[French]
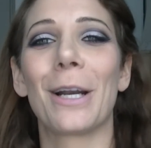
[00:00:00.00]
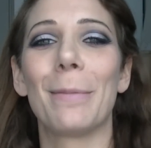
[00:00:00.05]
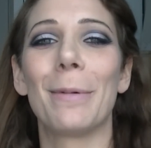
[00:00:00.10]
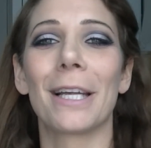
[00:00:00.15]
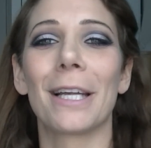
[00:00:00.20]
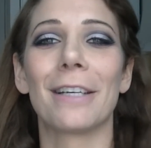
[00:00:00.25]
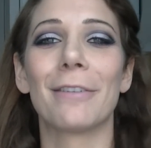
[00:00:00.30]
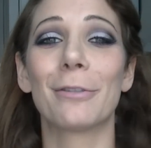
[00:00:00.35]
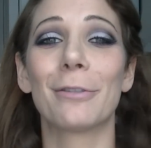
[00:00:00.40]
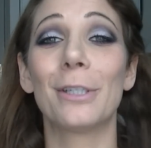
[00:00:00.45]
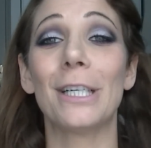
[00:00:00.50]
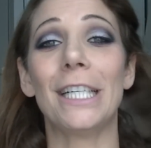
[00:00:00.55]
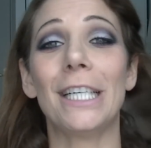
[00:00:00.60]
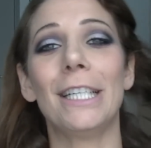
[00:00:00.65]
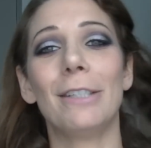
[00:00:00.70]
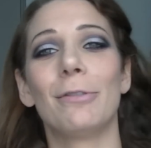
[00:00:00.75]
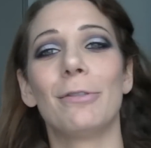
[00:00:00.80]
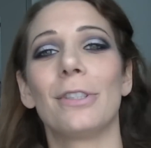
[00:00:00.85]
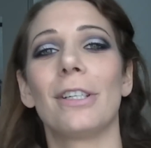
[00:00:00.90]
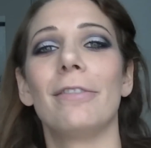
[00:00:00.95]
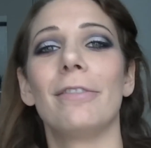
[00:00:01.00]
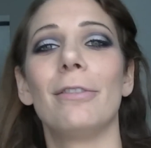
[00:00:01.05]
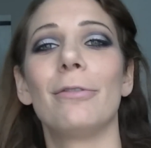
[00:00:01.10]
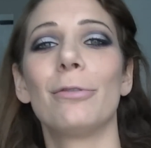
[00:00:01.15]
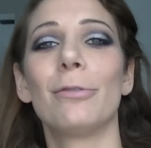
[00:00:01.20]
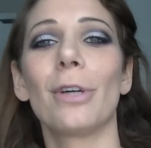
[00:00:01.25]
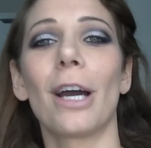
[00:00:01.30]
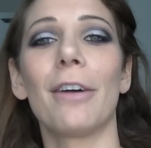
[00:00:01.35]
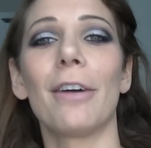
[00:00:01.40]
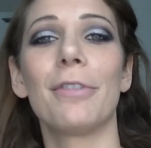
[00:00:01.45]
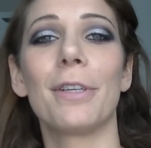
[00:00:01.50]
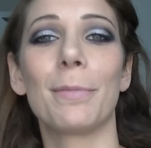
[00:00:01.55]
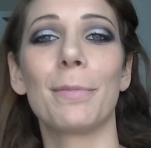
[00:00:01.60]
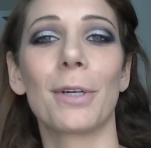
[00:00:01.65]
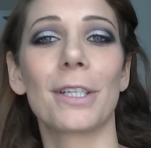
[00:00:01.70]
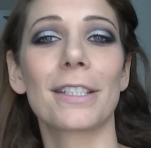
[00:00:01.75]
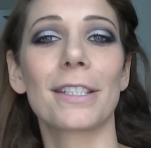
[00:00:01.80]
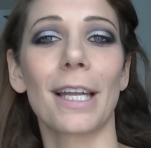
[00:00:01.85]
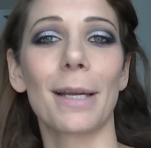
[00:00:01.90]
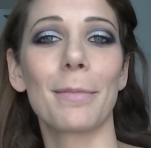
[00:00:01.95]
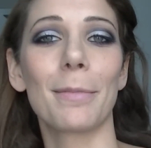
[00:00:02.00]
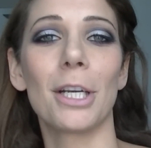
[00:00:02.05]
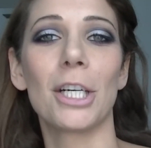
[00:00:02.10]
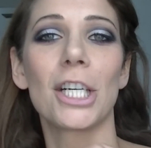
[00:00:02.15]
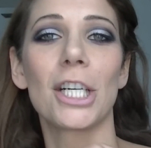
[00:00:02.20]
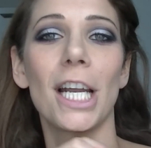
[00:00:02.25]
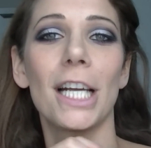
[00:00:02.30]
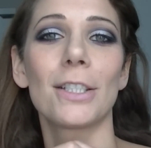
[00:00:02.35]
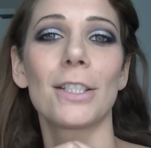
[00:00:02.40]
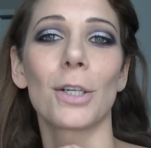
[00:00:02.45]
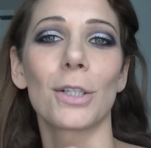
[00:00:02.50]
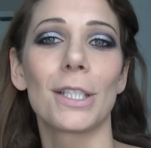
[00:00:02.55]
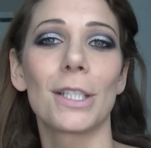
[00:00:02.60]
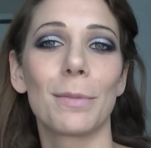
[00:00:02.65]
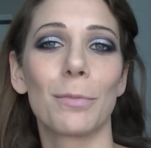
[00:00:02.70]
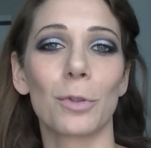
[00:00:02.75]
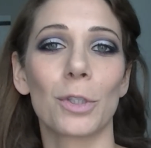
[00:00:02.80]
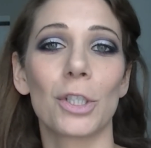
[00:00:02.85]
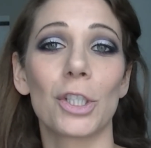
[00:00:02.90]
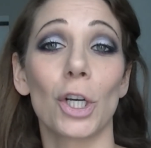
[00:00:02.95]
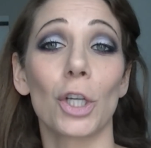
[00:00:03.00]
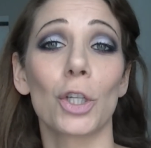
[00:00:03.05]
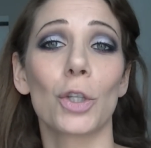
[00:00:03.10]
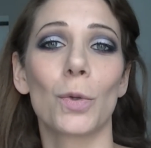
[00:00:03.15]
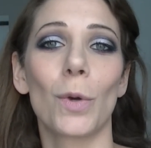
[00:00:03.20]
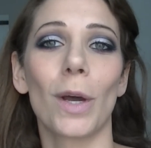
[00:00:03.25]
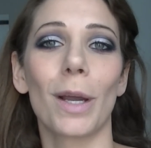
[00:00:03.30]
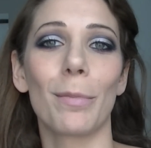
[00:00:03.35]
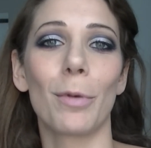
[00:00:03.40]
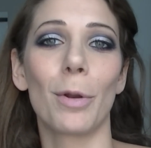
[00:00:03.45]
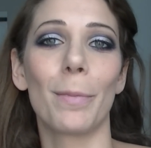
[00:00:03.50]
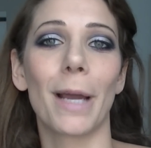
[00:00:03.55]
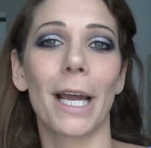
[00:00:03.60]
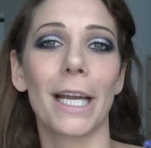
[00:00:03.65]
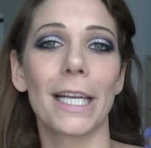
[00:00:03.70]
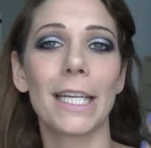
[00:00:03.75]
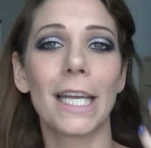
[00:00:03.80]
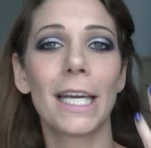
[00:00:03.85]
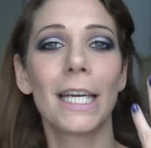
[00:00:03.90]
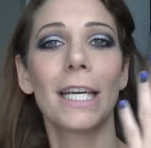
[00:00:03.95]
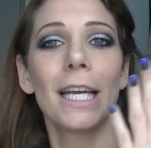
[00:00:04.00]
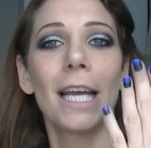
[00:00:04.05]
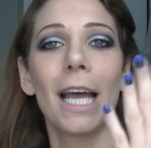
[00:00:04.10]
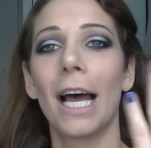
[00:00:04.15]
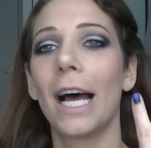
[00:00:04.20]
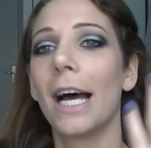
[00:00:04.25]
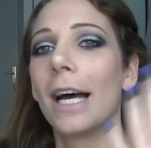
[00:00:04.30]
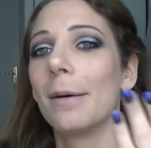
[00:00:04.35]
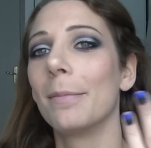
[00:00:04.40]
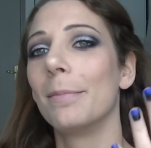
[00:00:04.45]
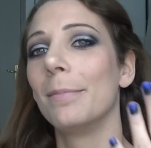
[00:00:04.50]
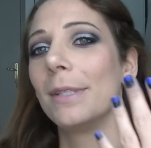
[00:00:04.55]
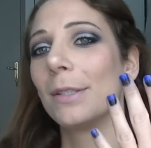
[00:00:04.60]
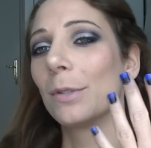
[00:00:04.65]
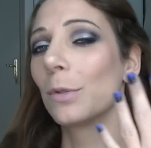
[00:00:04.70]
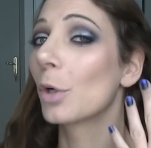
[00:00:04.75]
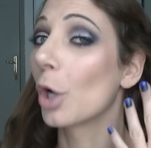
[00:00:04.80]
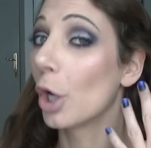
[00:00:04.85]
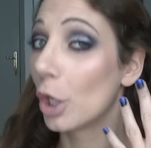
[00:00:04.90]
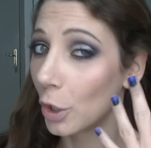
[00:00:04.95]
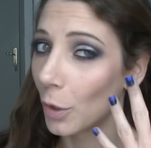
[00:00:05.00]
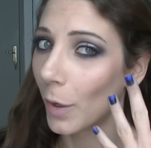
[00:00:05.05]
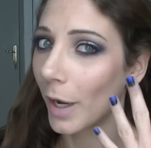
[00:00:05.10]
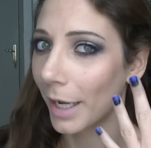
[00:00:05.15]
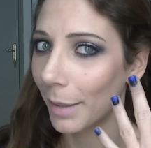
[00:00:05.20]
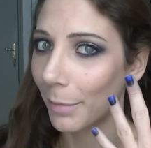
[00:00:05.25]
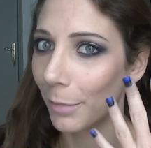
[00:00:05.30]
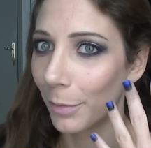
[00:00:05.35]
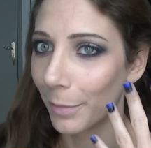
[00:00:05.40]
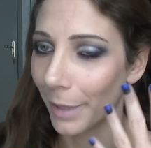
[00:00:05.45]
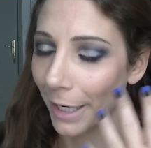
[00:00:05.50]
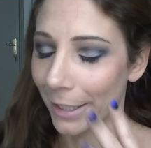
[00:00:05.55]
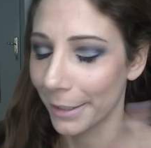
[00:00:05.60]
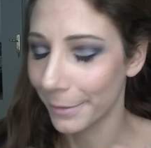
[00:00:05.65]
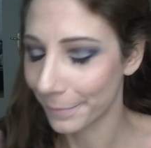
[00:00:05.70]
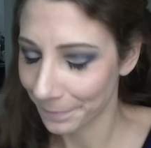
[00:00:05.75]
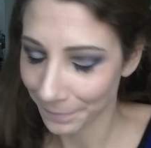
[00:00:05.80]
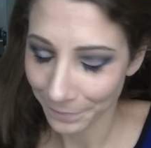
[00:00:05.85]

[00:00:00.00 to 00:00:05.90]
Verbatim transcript: barre d'infos et vous avez vu raffinement extrême, j'ai assorti mon t-shirt noir et bleu marine à mes ongles noirs et bleu marine.